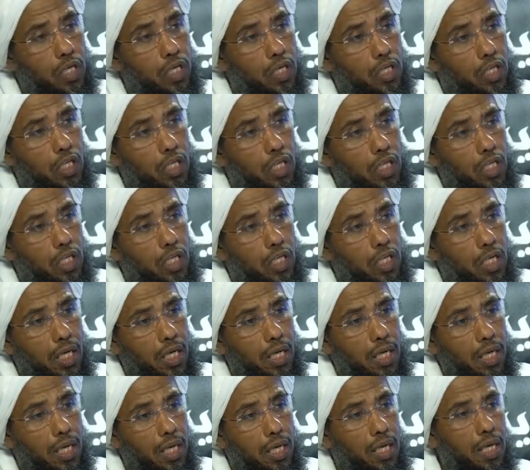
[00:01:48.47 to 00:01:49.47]
يقينا
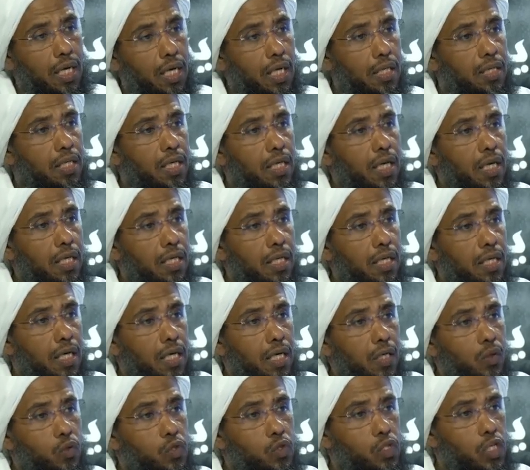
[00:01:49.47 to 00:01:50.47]
أن
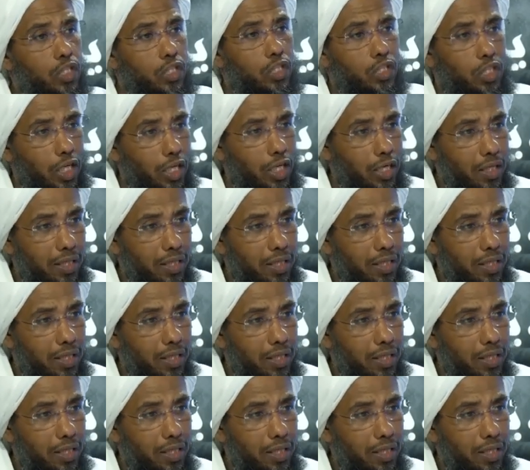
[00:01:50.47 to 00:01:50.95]
التاريخ يسجل